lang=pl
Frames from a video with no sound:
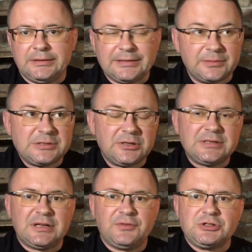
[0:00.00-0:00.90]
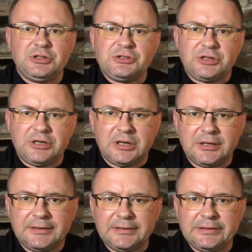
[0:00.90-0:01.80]
Natomiast to jest najważniejsze.
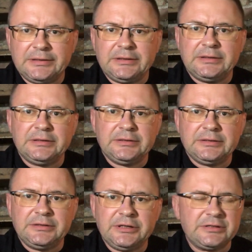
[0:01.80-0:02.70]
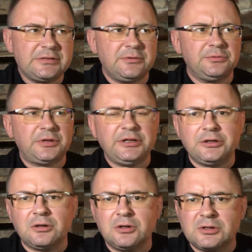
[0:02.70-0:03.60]
E, nie interesuje tutaj
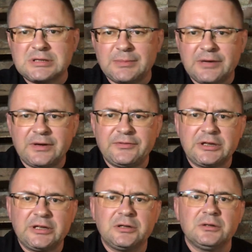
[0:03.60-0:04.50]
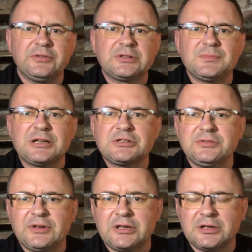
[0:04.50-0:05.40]
nikogo zabawa w jakiekolwiek smaczki,
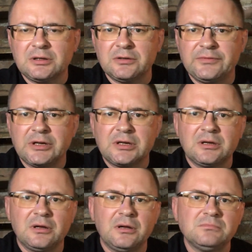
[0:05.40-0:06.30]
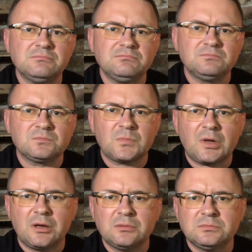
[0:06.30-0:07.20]
w jakiekolwiek e,
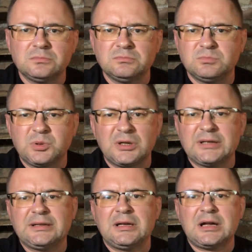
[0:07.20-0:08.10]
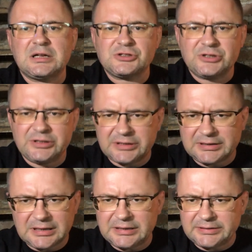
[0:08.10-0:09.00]
bogate aranże
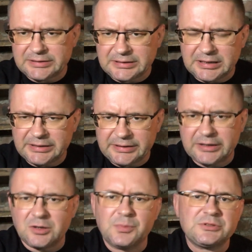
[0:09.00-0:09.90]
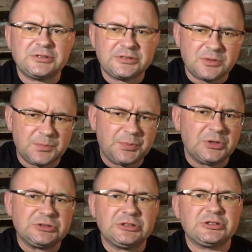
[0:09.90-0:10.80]
itd., tak tak dalej. Nie, kompozyty są
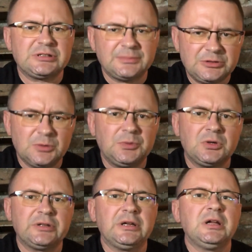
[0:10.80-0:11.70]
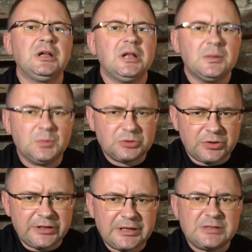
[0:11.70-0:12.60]
proste, czasami toporne.
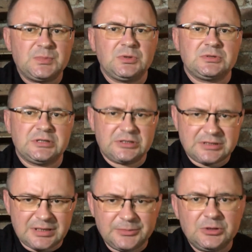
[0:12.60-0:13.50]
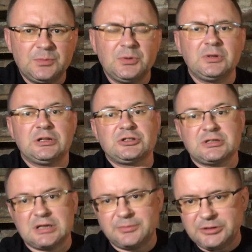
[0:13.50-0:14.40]
Motoryka jest prosta, czasami toporna,
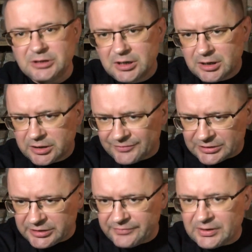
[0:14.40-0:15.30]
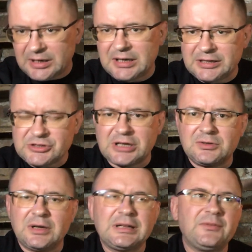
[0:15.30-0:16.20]
czasami chwytliwa, ale
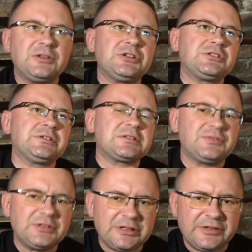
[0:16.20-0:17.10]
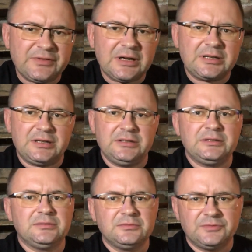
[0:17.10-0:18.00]
rzadko. A nawet jeśli jest chwytliwa,
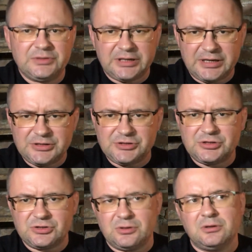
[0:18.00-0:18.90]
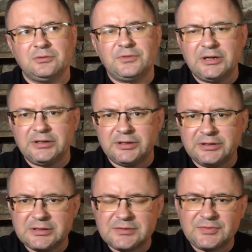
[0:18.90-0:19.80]
kiedy wydaje ci się, że o, fajnie,
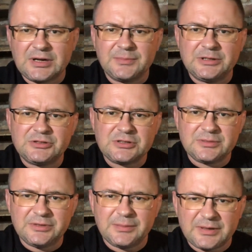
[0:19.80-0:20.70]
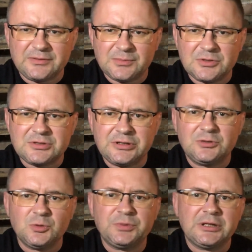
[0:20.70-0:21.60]
jest fragment, że sobie naprawdę mocniej
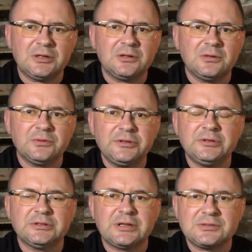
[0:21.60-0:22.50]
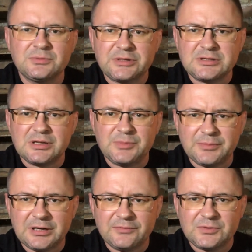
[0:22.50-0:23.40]
tupnę nogą i zaraz tutaj sobie
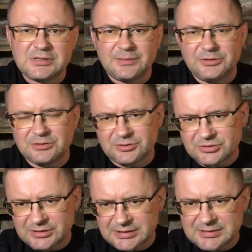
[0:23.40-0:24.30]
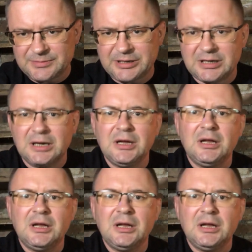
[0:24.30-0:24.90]
pomacham włosami, to to się zaraz zmienia